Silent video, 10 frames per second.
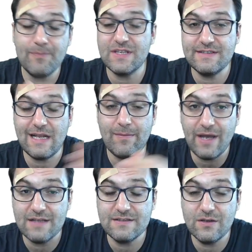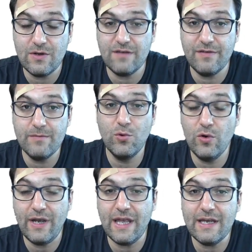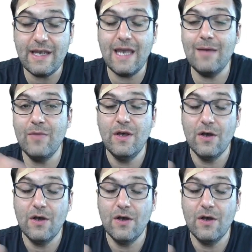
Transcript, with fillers: Dasselbe hat es natürlich für ein Buch G gegeben.